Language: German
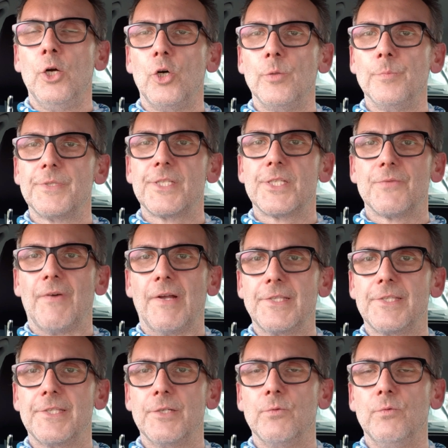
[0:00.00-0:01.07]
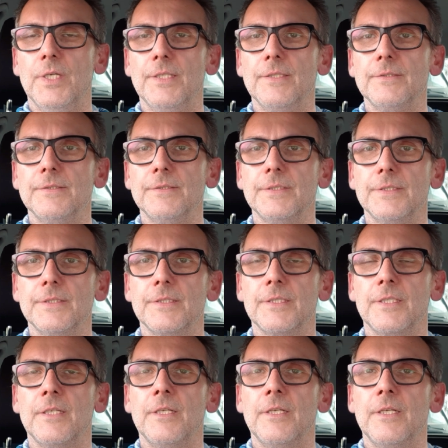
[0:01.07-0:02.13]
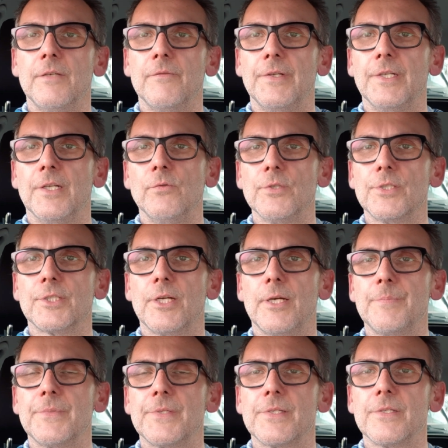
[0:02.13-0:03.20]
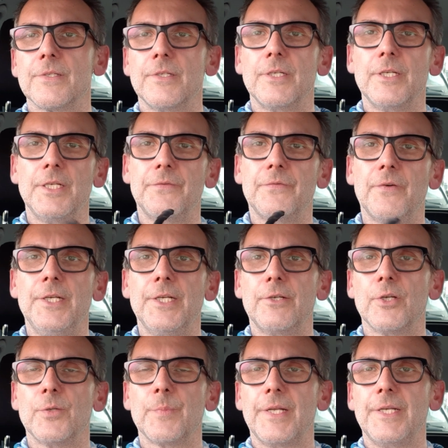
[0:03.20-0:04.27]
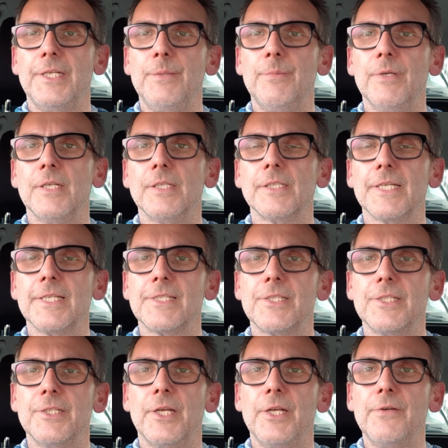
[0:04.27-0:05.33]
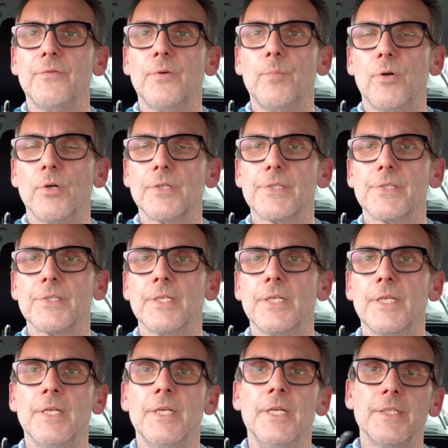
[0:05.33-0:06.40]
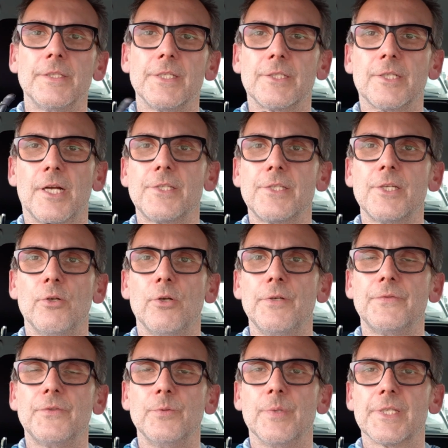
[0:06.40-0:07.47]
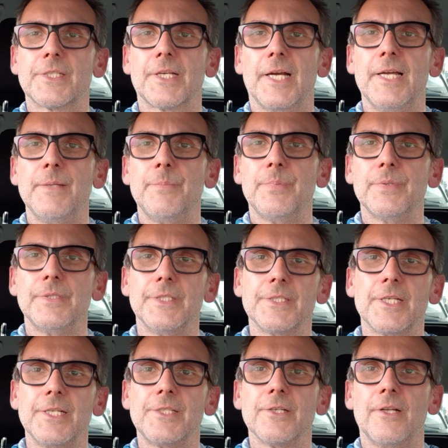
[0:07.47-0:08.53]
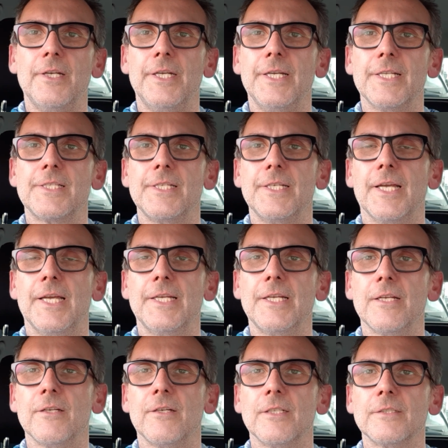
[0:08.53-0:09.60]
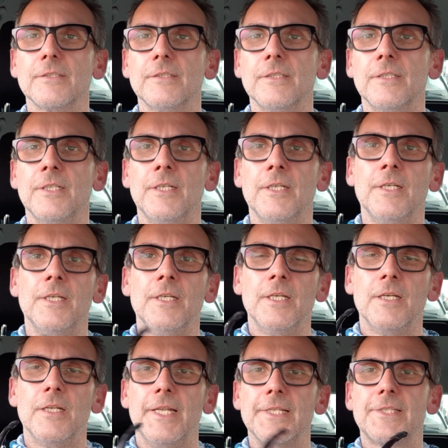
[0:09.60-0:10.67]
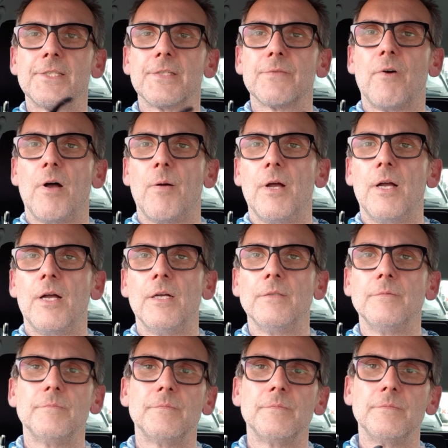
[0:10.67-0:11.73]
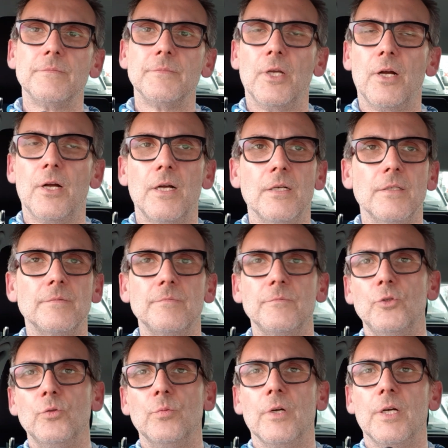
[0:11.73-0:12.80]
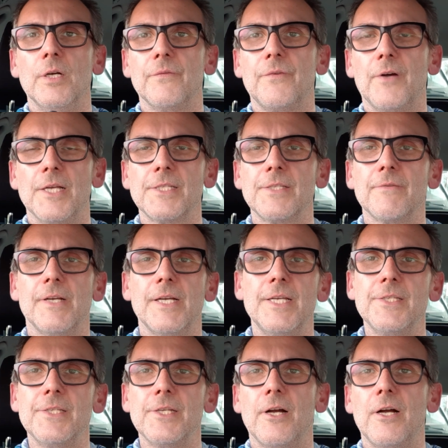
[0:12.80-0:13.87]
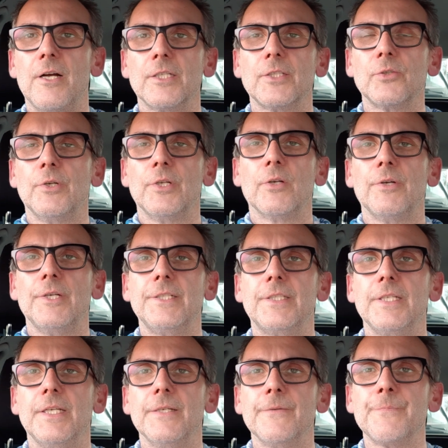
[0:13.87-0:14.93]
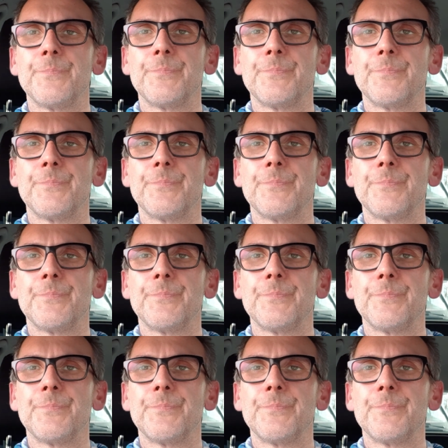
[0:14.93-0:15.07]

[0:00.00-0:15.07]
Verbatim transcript: um 20 Uhr wenn ihr Lust habt, ich verlinke euch meine E-Mail-Adresse in der Infobox. Das Ganze läuft über Skype. Ihr seid alle herzlich eingeladen. Letztens waren wir ja, über phasenweise acht, neun Leute